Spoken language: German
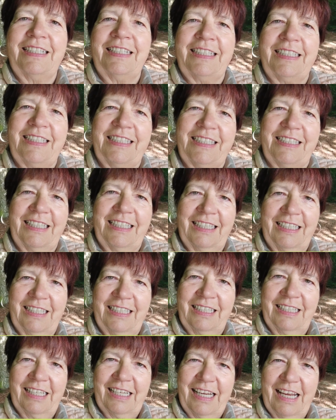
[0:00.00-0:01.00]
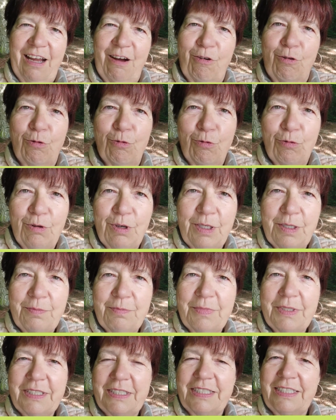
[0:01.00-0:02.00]
ich erhole
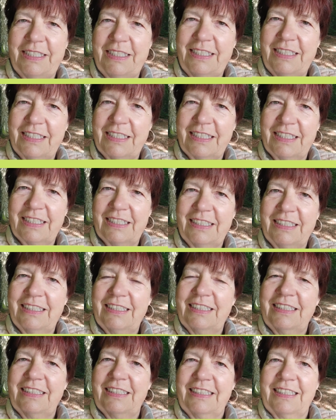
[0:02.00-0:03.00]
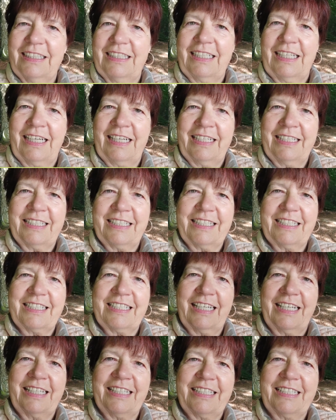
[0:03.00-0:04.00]
mich hier
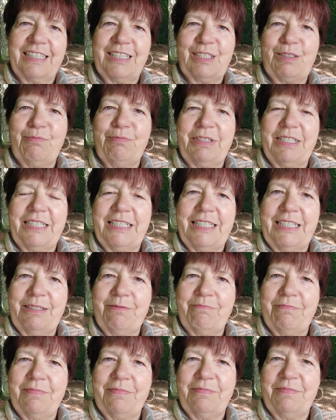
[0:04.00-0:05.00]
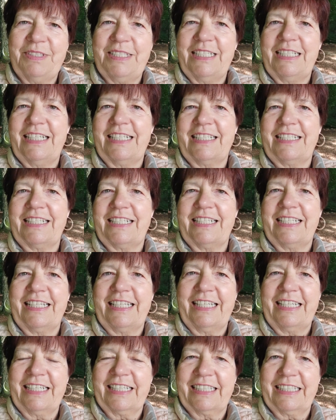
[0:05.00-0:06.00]
gleichzeitig mit dem die letzte
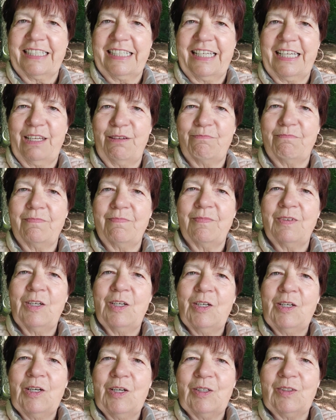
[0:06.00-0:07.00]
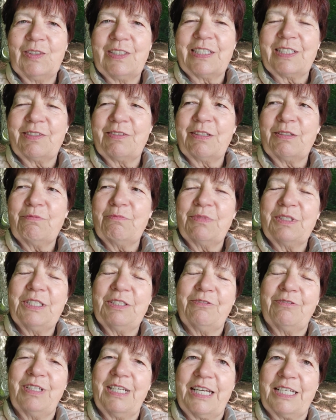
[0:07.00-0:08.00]
Ehre geben. Und deswegen bin
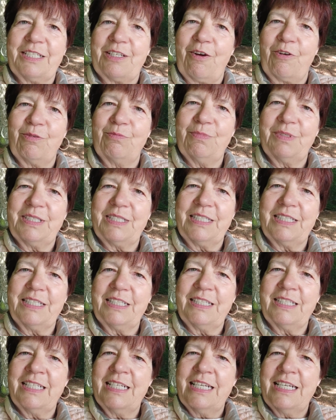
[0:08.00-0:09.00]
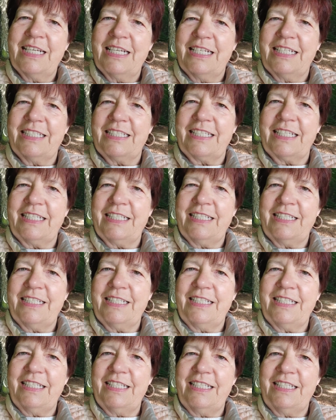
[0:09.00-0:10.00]
ich vielleicht auch ein bisschen
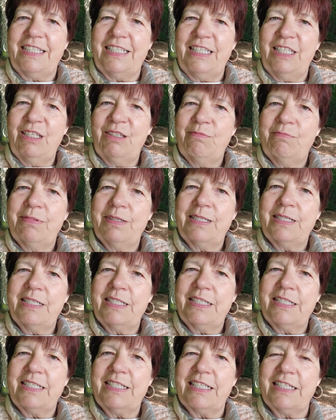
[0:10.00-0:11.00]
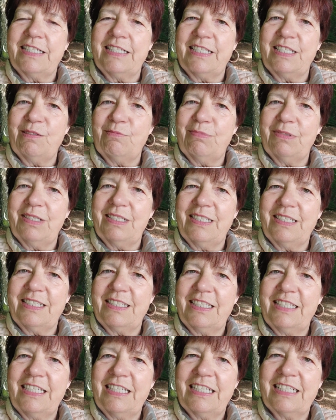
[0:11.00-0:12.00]
sensibel,
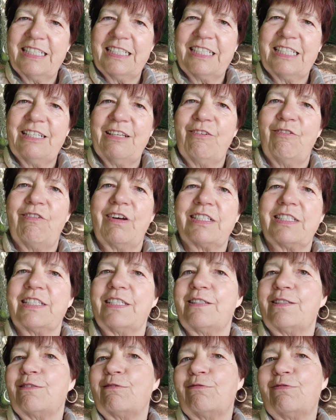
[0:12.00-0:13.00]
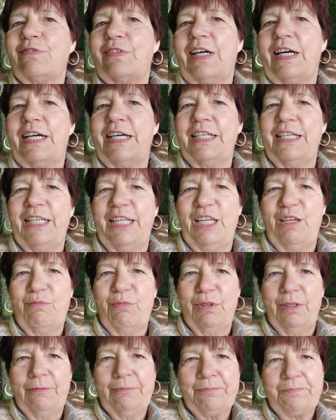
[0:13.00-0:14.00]
sensibilisiert, was ich so
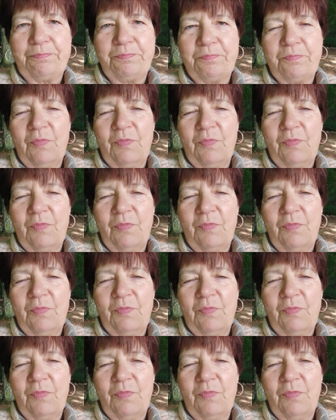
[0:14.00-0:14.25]
wahrnehme.